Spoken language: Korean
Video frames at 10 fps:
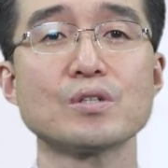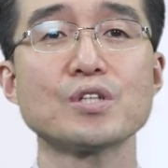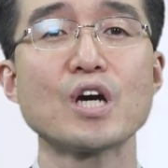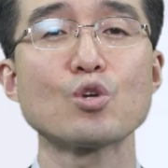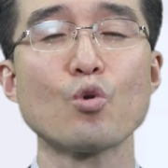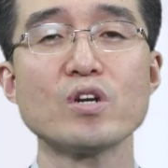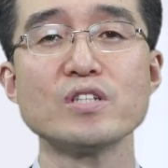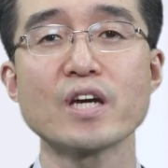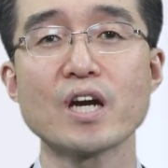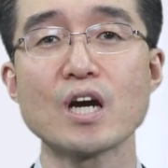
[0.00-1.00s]
그러나
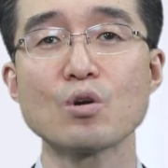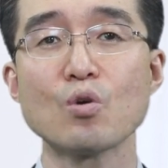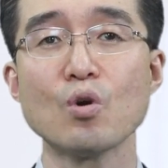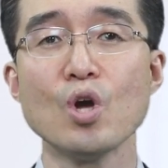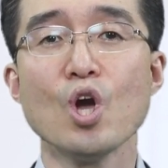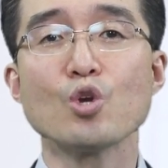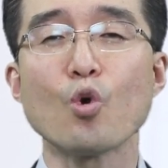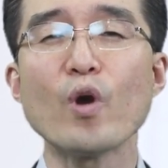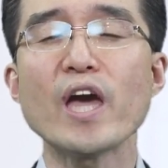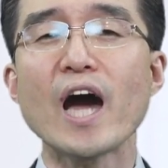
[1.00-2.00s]
교회를 사랑하고
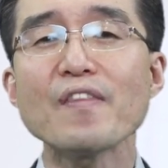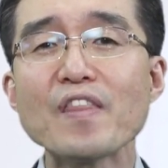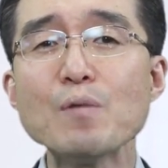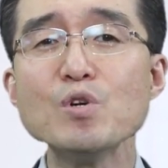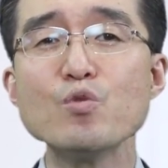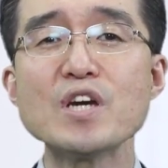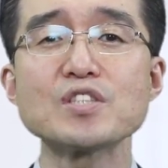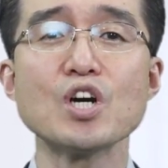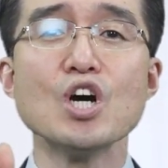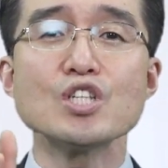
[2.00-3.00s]
교회의 하나됨을
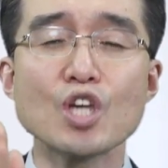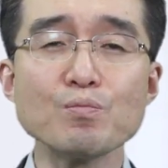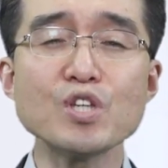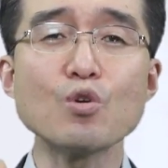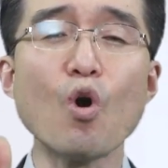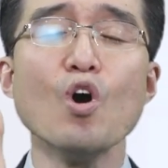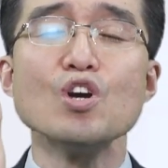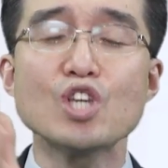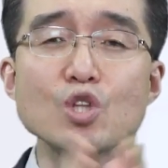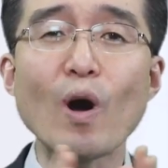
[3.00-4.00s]
위해서 섬기고
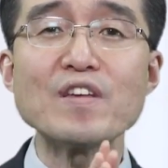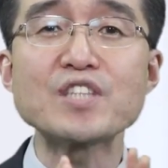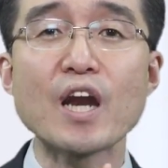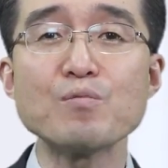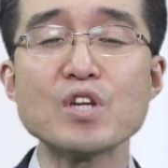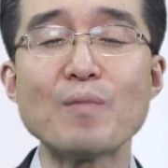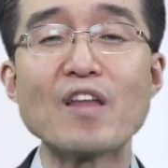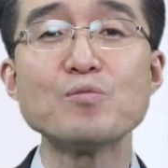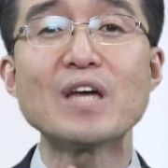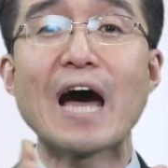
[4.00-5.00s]
기도하는 사람들이
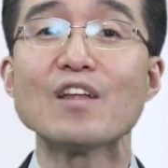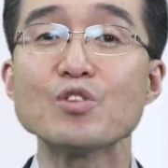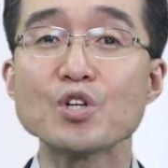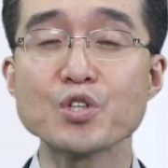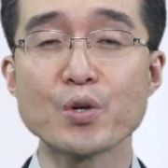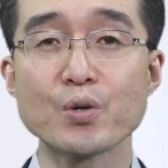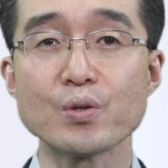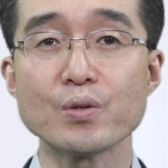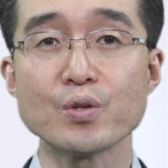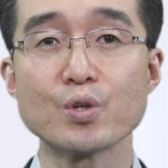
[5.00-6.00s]
많으면 안 터져요.
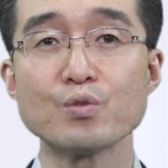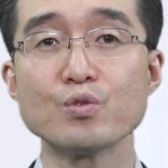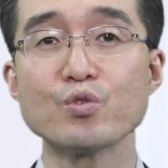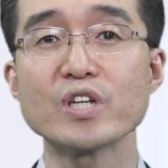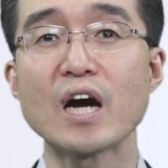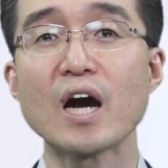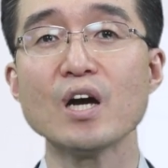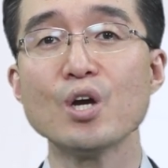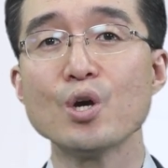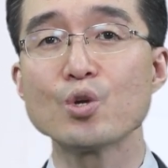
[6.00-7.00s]
여러분, 우리가
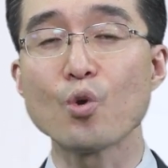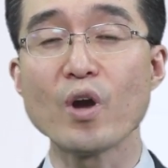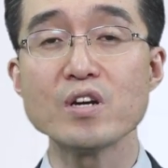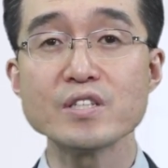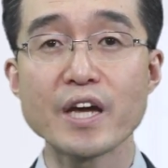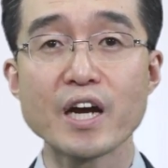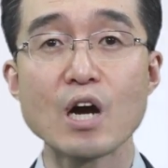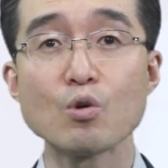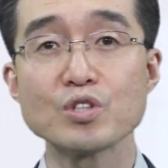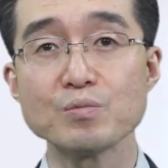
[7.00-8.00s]
교회를
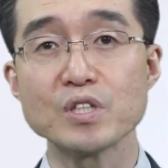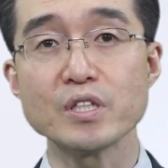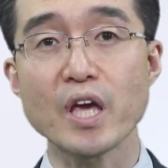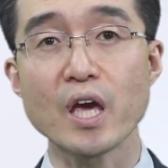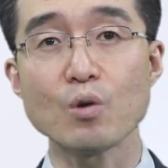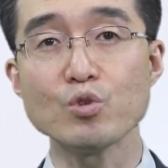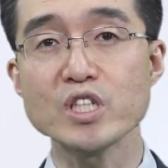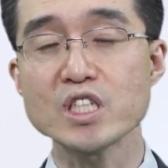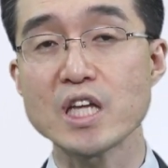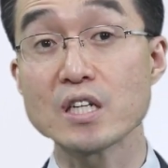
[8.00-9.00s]
사랑하고 섬길 때
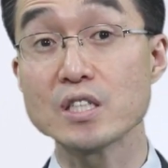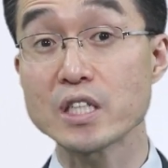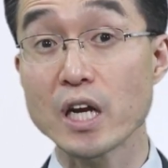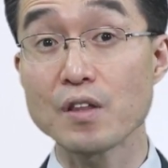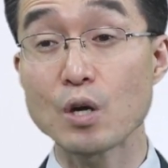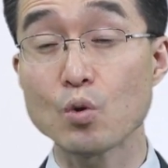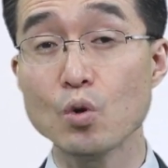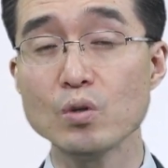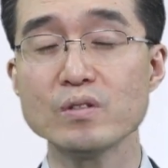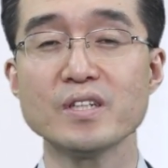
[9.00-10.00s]
우리 신앙은
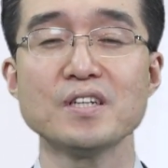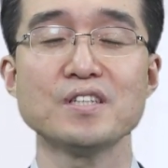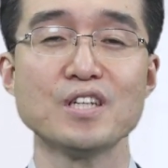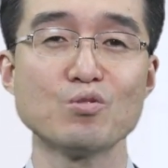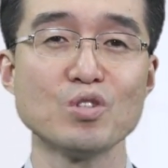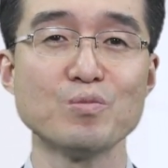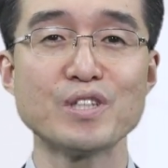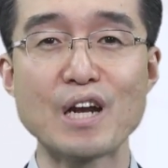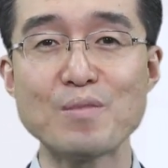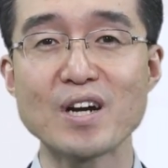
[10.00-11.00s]
자라나고
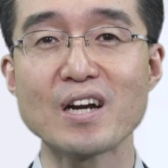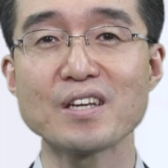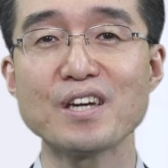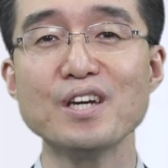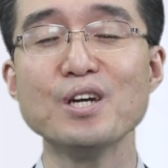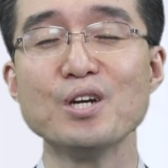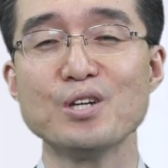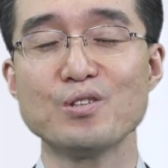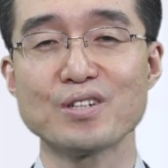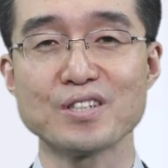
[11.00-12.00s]
예수님을 닮아가게
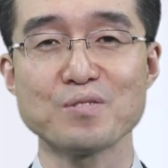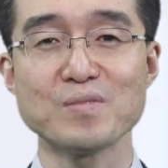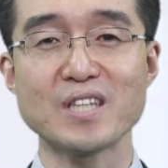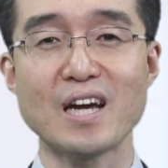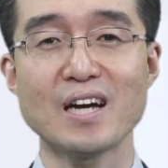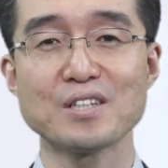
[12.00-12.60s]
될 것입니다.